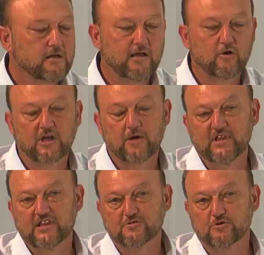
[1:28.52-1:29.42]
y
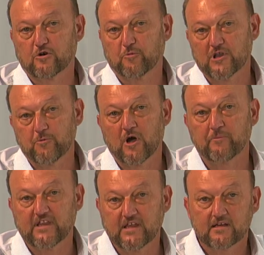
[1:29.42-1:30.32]
lógicamente eso no lo podemos
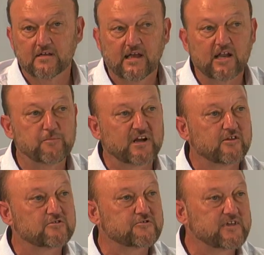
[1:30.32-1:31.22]
admitir en el
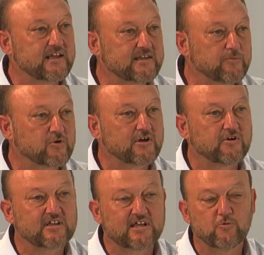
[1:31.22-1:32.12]
Partido Socialista porque nos
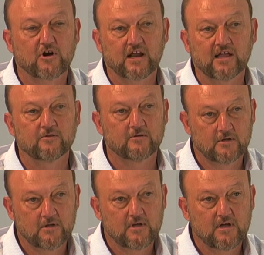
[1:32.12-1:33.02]
estaremos cargando
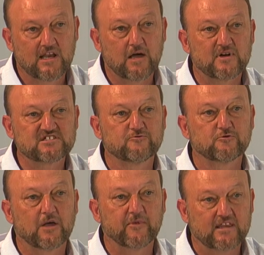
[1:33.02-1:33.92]
las bases
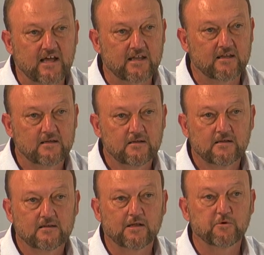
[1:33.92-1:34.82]
fundamentales
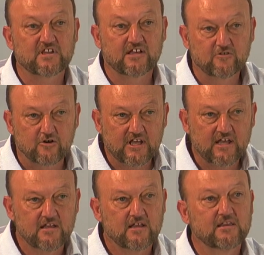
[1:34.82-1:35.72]
de nuestra historia,
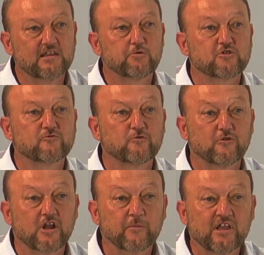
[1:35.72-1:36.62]
de nuestro
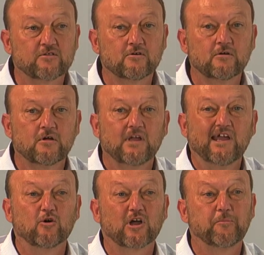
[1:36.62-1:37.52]
funcionamiento y,
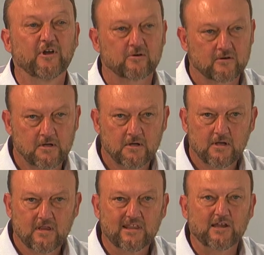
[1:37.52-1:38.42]
lo que es peor,
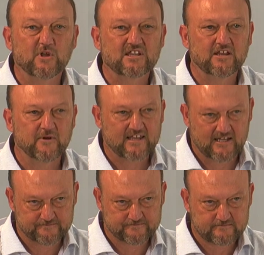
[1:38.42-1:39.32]
de nuestra libertad.
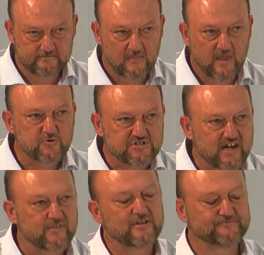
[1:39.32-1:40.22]
Muchas
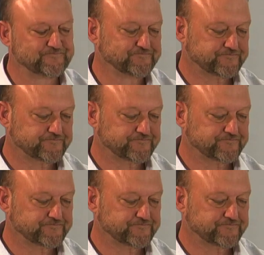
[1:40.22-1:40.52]
gracias.